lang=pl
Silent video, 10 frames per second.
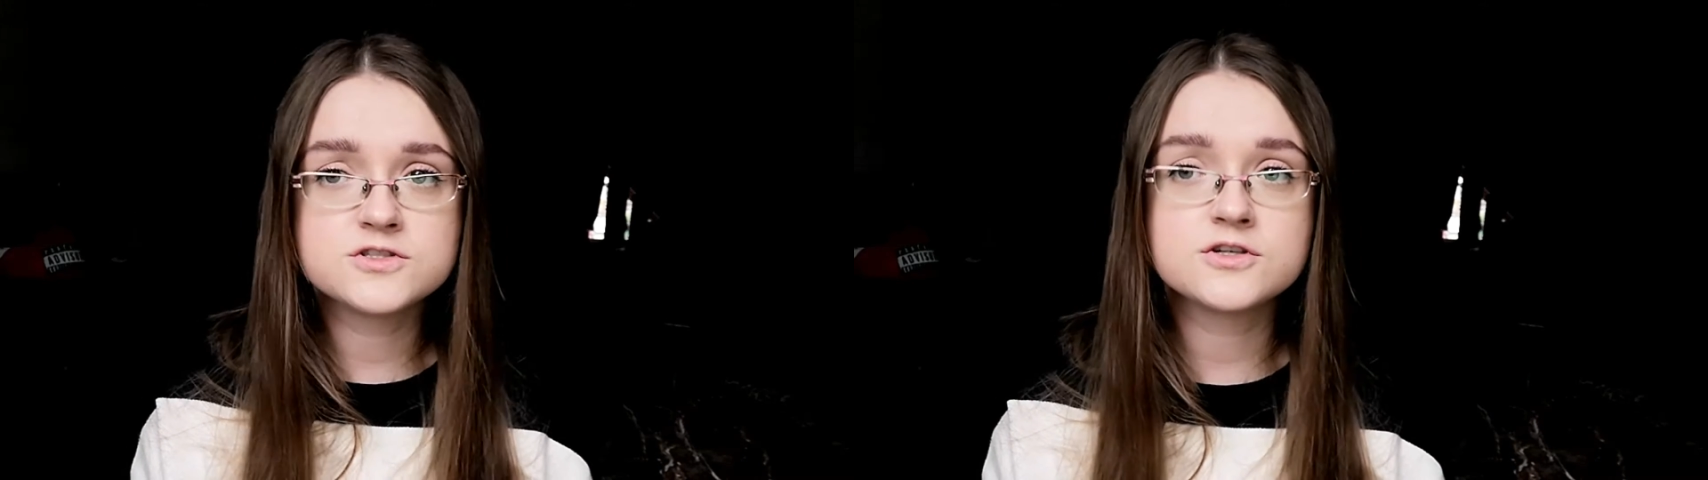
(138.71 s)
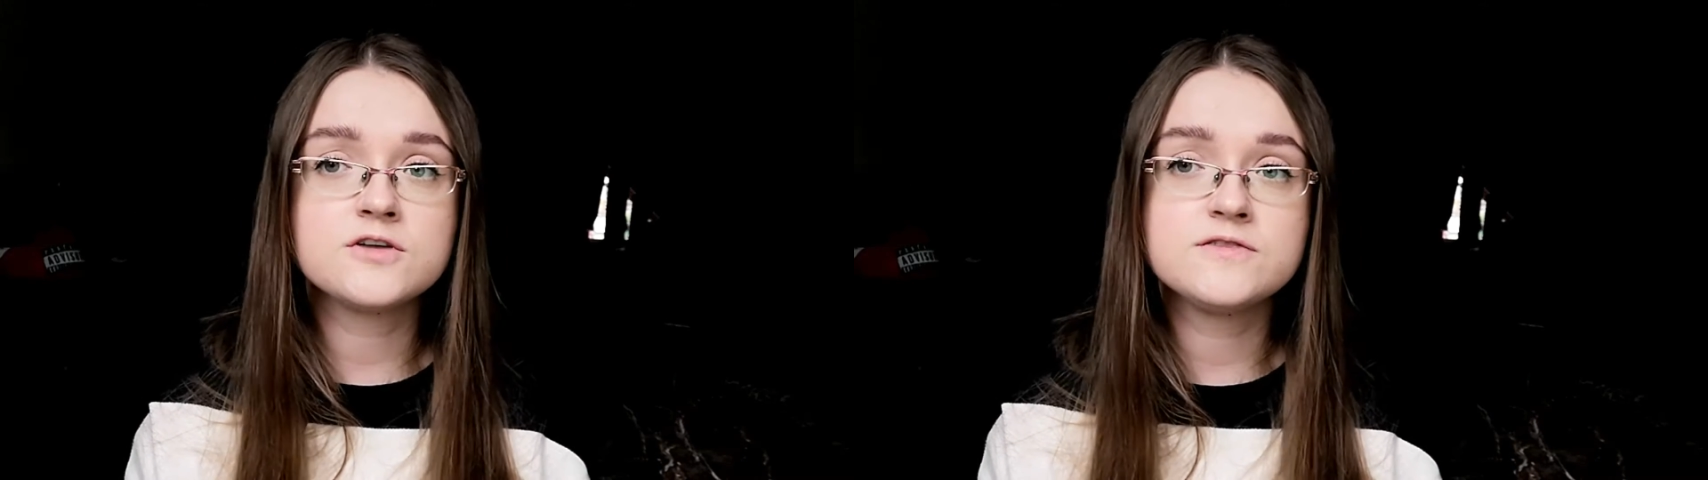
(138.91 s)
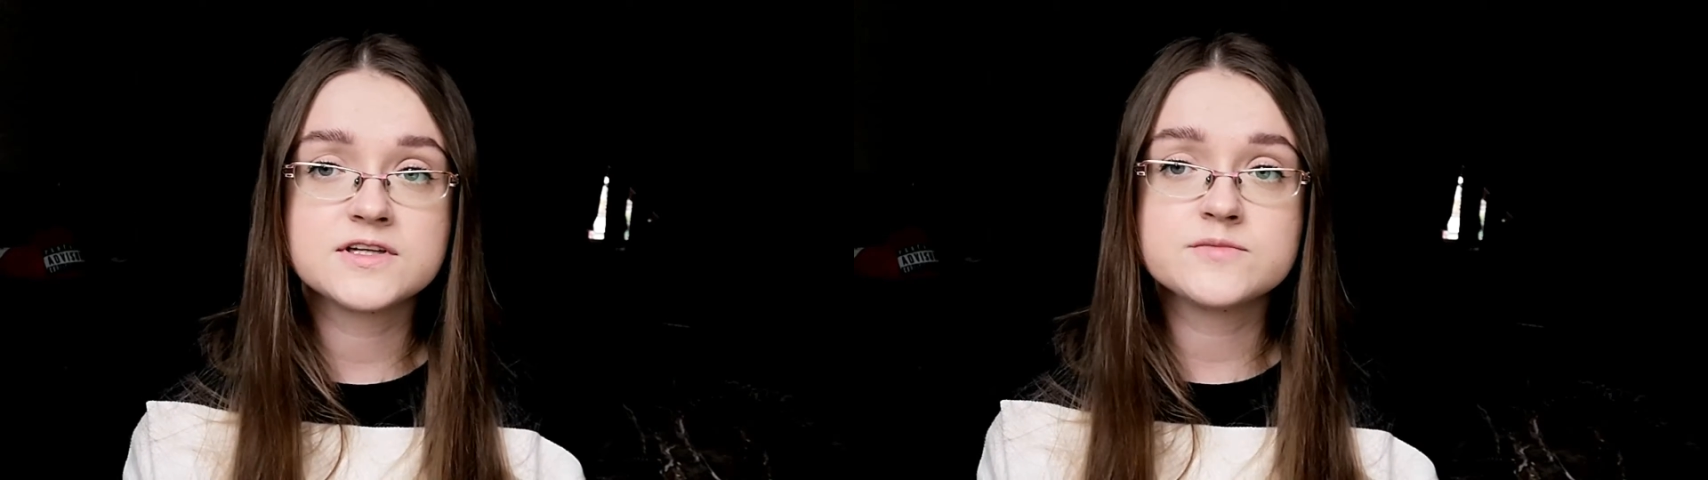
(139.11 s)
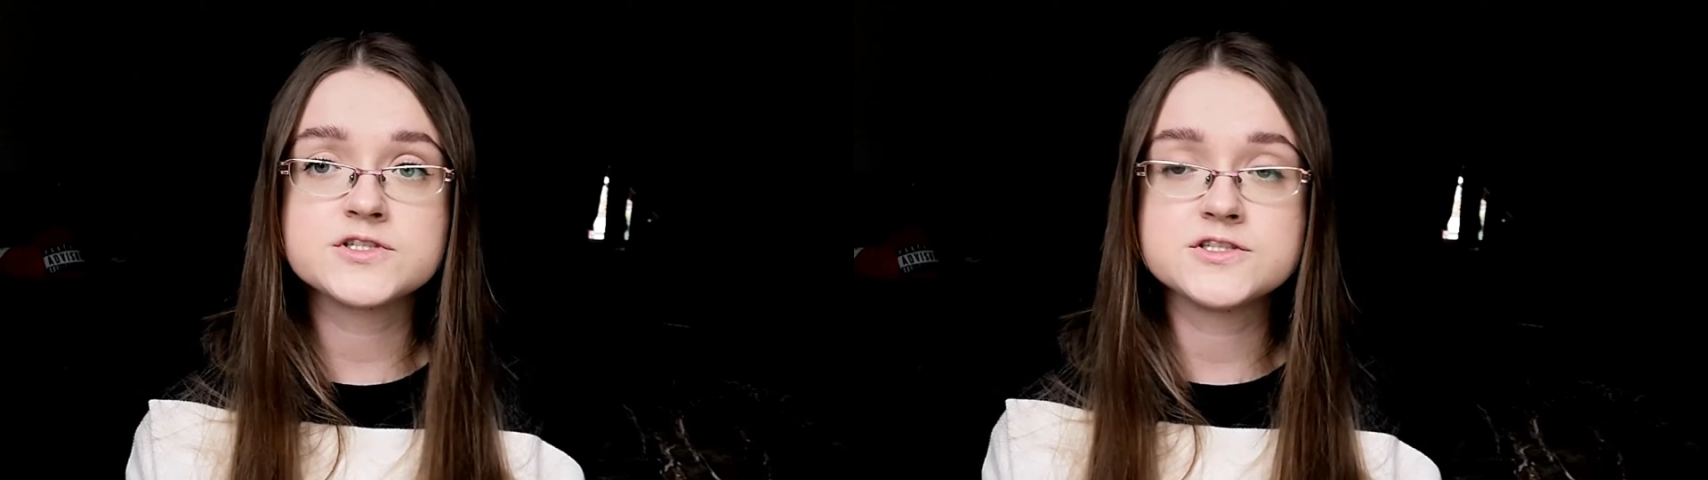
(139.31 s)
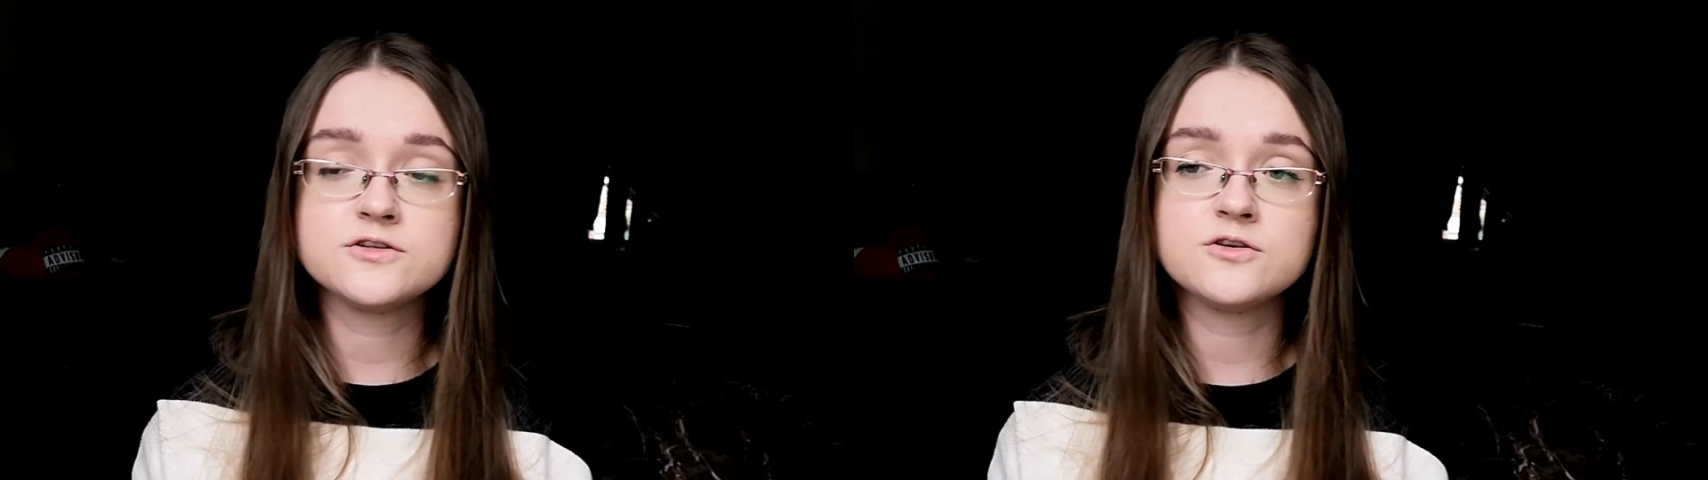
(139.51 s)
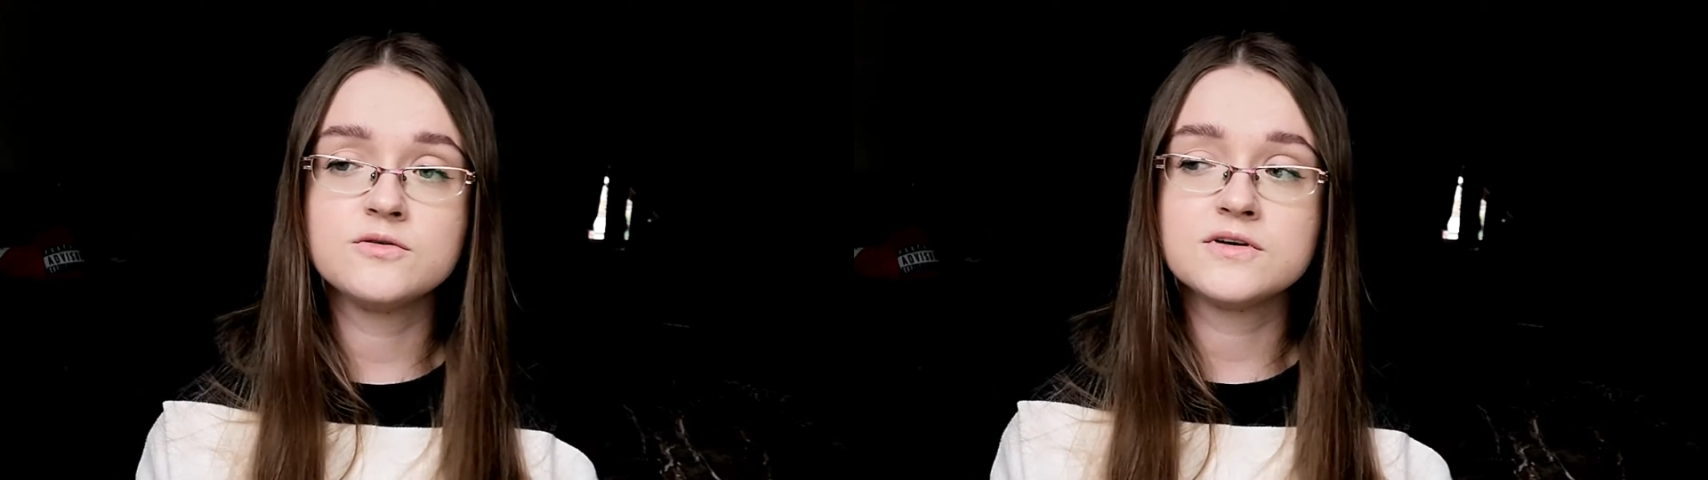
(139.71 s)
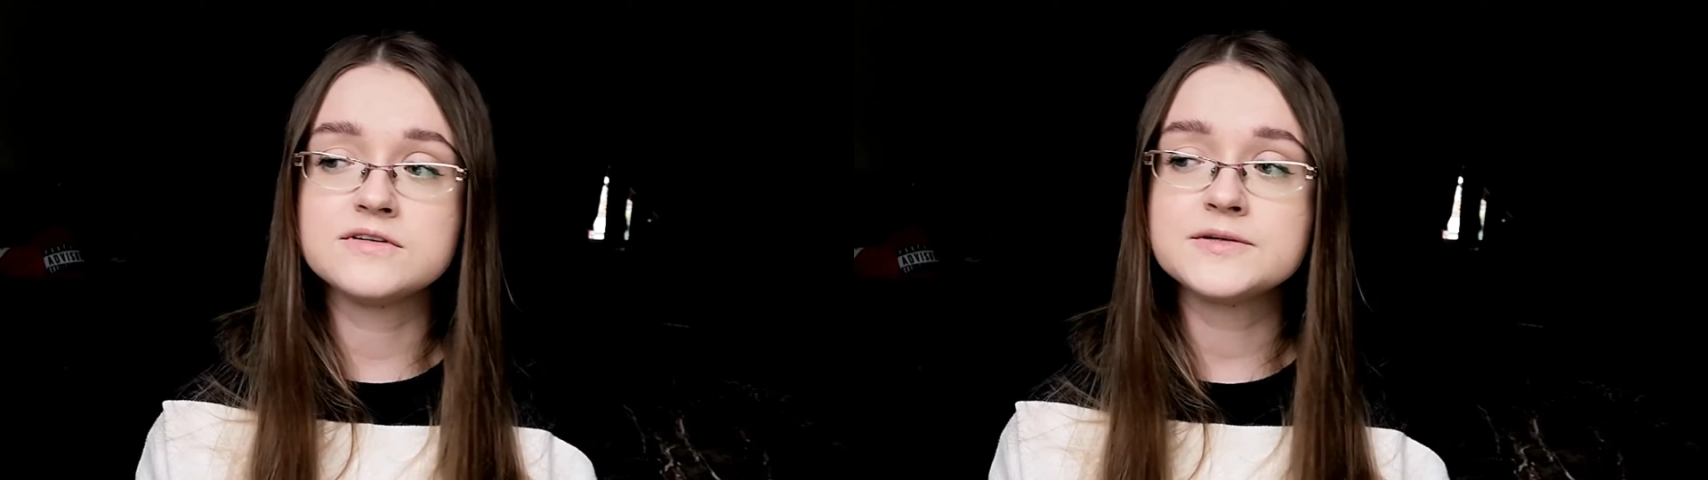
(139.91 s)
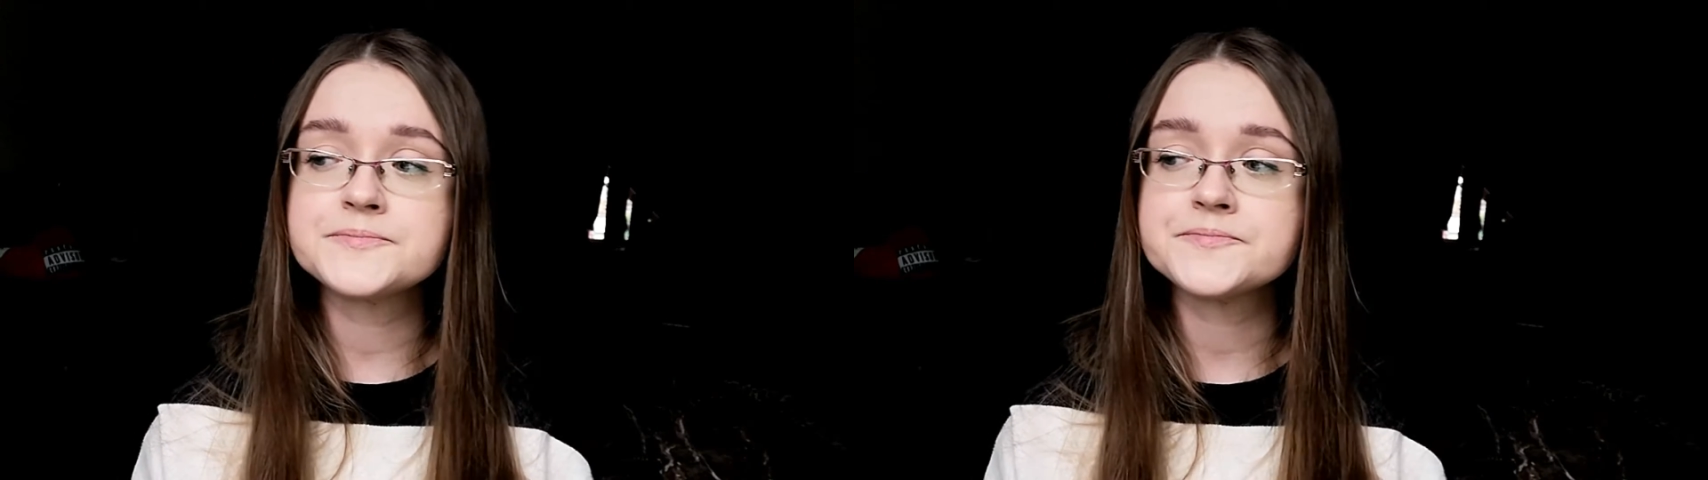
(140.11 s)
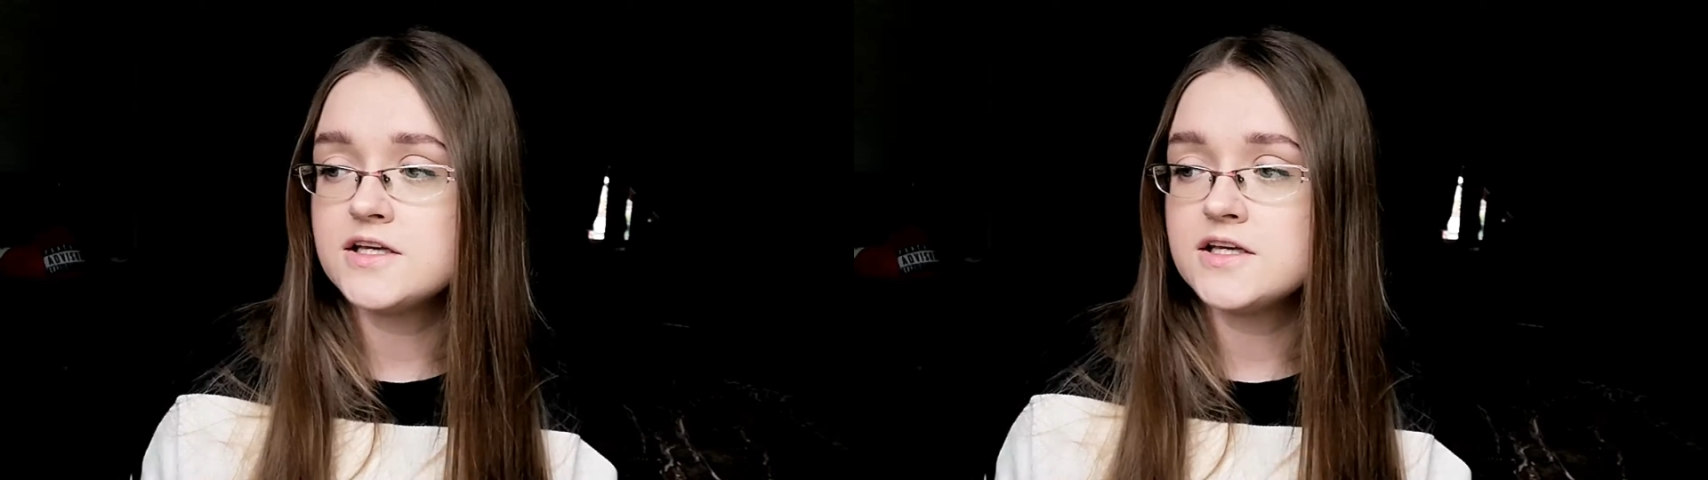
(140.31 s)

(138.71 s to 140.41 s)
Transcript: no cokolwiek nam przyjdzie do głowy.